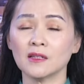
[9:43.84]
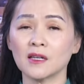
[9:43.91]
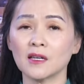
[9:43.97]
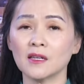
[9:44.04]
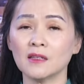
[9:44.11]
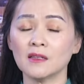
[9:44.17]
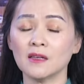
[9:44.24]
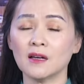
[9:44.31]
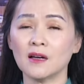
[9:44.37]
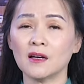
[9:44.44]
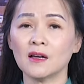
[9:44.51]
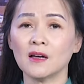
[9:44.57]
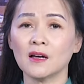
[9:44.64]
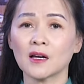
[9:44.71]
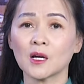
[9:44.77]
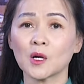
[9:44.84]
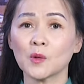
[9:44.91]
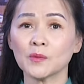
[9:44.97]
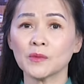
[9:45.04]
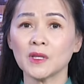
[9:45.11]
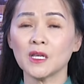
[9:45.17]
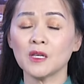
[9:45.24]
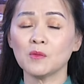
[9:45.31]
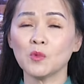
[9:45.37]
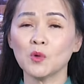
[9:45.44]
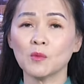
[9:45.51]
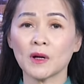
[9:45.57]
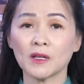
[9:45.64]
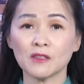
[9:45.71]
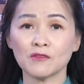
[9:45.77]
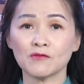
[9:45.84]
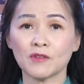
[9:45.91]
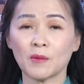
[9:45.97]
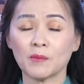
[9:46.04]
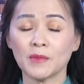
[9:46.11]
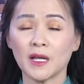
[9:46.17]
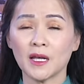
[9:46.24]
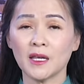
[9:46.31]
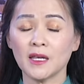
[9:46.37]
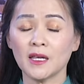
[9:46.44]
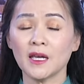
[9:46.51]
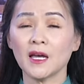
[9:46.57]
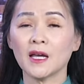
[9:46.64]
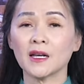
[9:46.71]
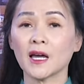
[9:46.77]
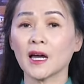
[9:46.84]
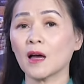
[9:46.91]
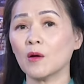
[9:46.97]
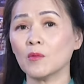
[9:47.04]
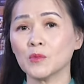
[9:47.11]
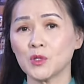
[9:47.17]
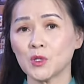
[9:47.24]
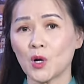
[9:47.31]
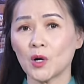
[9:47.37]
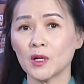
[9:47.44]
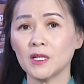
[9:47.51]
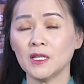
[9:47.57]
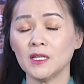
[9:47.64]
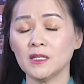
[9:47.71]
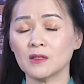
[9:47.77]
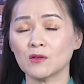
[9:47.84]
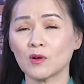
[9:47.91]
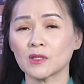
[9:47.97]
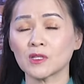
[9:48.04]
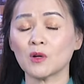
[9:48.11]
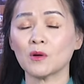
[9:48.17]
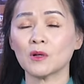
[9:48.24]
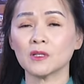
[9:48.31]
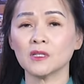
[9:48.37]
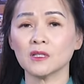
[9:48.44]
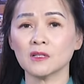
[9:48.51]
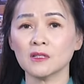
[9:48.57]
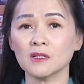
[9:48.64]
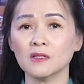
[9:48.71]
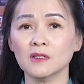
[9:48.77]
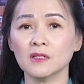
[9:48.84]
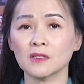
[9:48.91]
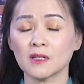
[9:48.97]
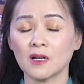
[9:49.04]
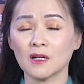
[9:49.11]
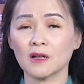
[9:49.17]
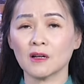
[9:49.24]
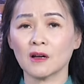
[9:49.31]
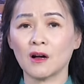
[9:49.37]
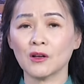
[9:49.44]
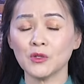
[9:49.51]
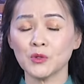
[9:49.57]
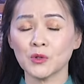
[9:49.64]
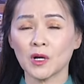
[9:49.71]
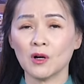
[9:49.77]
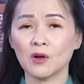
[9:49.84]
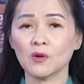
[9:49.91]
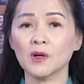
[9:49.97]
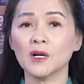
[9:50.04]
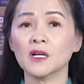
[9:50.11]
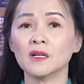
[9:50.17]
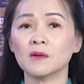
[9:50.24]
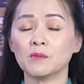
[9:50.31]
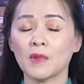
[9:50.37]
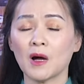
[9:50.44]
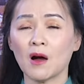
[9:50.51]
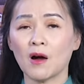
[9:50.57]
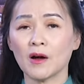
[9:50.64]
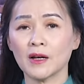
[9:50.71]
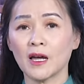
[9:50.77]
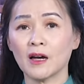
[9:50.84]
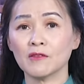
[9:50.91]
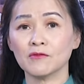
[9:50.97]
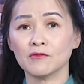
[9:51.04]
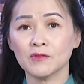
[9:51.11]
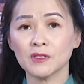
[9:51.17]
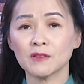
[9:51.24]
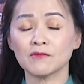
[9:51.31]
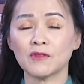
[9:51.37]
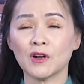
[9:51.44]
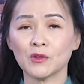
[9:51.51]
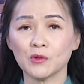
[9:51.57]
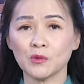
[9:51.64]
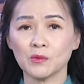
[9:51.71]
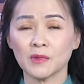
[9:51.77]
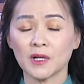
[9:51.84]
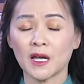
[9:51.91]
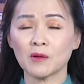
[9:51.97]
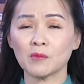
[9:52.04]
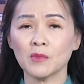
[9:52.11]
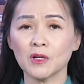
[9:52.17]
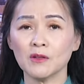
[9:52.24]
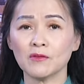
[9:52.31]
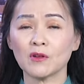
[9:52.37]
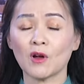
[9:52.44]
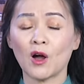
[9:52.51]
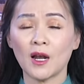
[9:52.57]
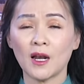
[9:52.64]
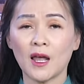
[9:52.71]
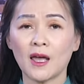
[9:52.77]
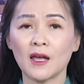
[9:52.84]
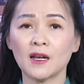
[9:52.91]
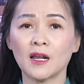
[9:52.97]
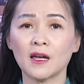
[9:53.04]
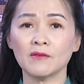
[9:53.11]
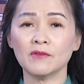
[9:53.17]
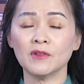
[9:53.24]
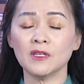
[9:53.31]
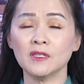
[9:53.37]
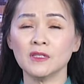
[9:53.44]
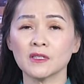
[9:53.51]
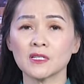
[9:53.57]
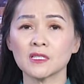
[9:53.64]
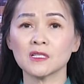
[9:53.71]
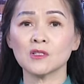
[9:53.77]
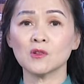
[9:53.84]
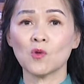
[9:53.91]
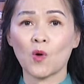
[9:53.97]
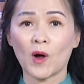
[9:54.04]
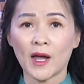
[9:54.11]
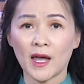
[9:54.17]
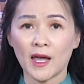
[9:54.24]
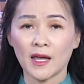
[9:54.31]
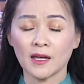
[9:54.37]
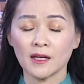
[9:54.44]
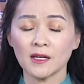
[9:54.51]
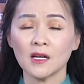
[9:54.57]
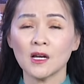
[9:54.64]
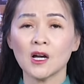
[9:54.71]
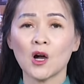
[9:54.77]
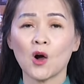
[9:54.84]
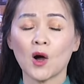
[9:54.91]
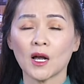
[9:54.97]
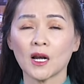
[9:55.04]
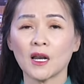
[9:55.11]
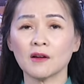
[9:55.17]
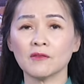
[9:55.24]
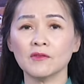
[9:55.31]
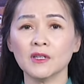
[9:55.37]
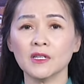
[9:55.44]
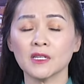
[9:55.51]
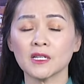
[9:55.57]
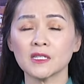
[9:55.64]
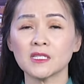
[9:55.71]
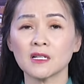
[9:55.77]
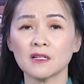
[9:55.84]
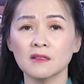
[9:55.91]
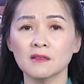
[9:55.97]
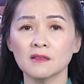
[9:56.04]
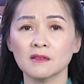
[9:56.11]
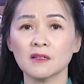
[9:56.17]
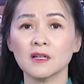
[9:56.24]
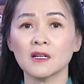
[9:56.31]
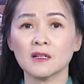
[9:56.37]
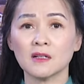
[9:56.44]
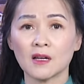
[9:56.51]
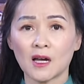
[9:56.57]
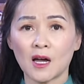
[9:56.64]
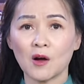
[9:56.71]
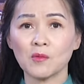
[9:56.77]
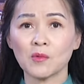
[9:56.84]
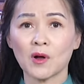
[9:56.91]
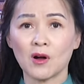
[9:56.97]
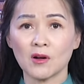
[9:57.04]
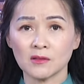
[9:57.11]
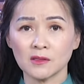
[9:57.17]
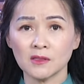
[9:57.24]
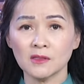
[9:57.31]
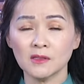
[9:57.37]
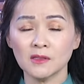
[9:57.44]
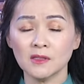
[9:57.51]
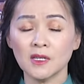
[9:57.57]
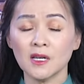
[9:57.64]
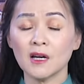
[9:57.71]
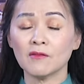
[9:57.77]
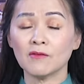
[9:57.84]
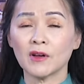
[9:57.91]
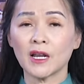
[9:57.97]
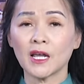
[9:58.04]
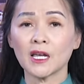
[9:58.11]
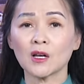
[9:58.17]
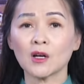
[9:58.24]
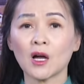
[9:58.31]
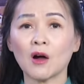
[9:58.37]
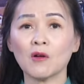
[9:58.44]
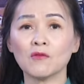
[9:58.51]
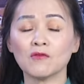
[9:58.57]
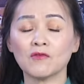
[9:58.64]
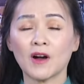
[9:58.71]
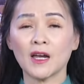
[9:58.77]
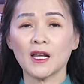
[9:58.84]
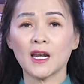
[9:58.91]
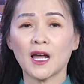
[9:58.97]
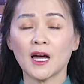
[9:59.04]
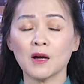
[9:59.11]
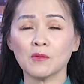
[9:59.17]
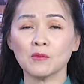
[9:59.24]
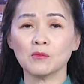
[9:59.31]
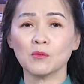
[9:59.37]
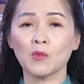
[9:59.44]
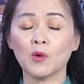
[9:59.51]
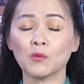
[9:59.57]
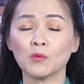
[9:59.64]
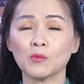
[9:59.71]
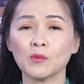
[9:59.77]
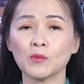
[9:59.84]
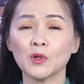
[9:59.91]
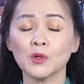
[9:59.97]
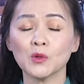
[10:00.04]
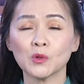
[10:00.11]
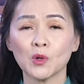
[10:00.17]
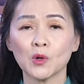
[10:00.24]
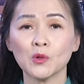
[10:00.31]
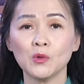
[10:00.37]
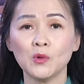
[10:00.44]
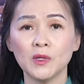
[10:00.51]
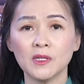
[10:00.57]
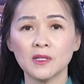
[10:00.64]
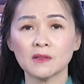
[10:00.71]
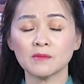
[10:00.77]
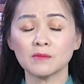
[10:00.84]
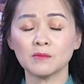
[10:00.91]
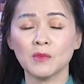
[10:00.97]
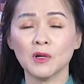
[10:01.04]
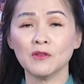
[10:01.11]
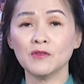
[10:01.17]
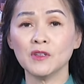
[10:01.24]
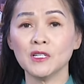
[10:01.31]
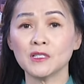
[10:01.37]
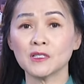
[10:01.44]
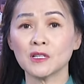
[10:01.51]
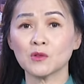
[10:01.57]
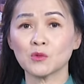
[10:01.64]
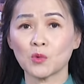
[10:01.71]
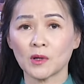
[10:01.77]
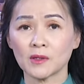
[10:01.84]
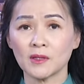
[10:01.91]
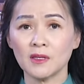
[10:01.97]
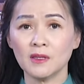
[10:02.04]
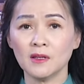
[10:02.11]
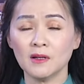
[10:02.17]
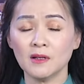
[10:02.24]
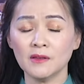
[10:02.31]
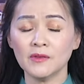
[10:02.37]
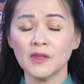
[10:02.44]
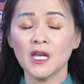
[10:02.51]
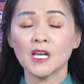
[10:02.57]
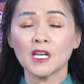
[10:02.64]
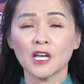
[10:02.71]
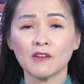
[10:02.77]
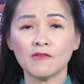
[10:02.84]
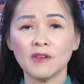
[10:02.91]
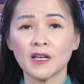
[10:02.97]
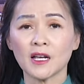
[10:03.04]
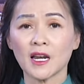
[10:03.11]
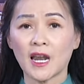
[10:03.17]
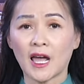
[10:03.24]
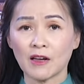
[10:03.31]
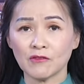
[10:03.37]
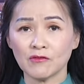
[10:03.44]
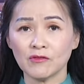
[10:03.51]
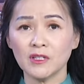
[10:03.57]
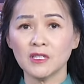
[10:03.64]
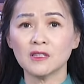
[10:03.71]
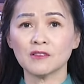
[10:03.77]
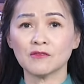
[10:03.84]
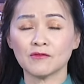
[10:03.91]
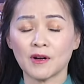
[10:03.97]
là những cái à, công ty buôn bán thực phẩm này đã không cho đi cho những người cần có nhu cầu mà họ đã vứt vào thùng rác bởi có lẽ là vì cái sự quá hạn hoặc là vì cái chất lượng nó không còn tươi và đây không phải là một yếu tố duy nhất bởi vì trên toàn thế giới cái việc lãng phí